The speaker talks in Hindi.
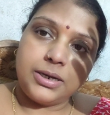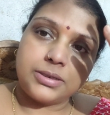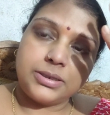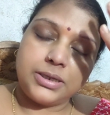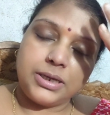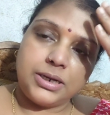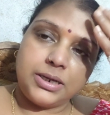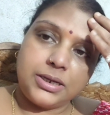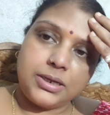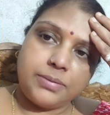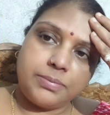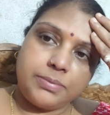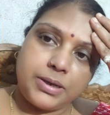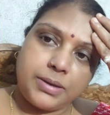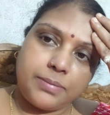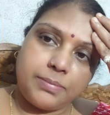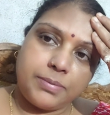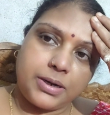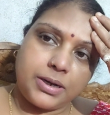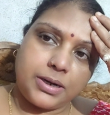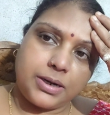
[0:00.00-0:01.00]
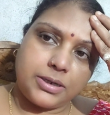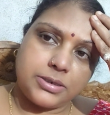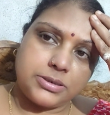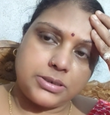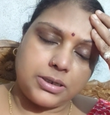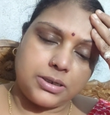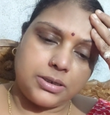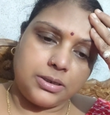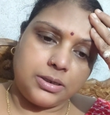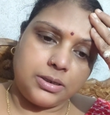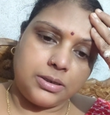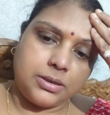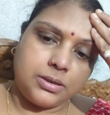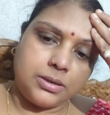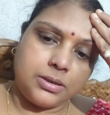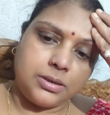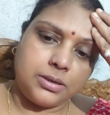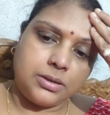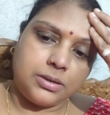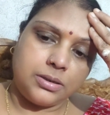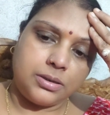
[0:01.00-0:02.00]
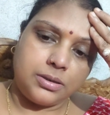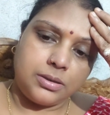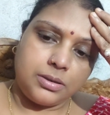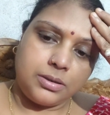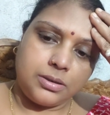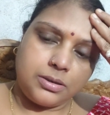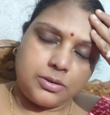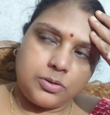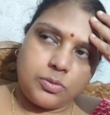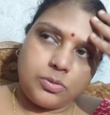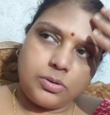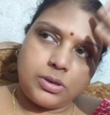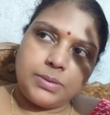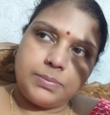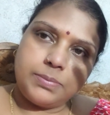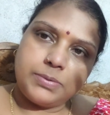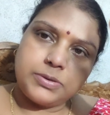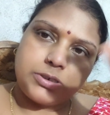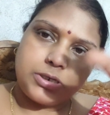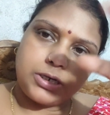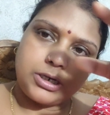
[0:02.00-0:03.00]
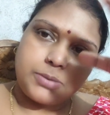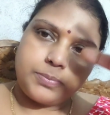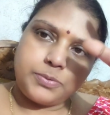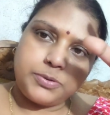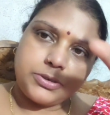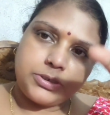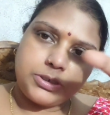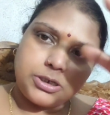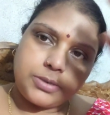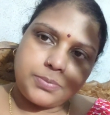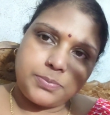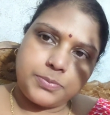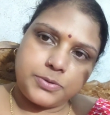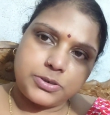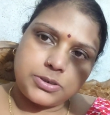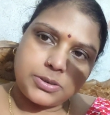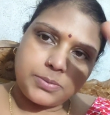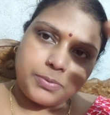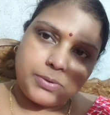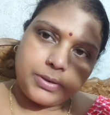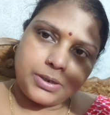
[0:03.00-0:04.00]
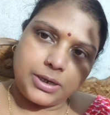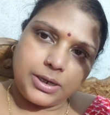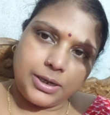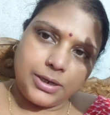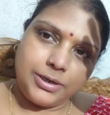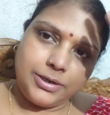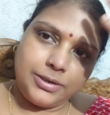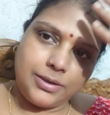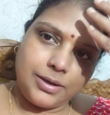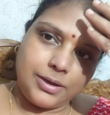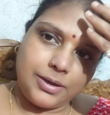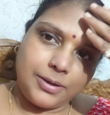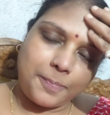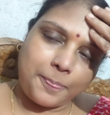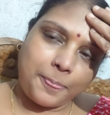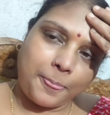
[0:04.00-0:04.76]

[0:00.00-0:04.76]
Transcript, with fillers: लगता है ना कि अब क्या बनाने जाए तो ओकरे में छटपुट छटपुट सब कोई खा लिया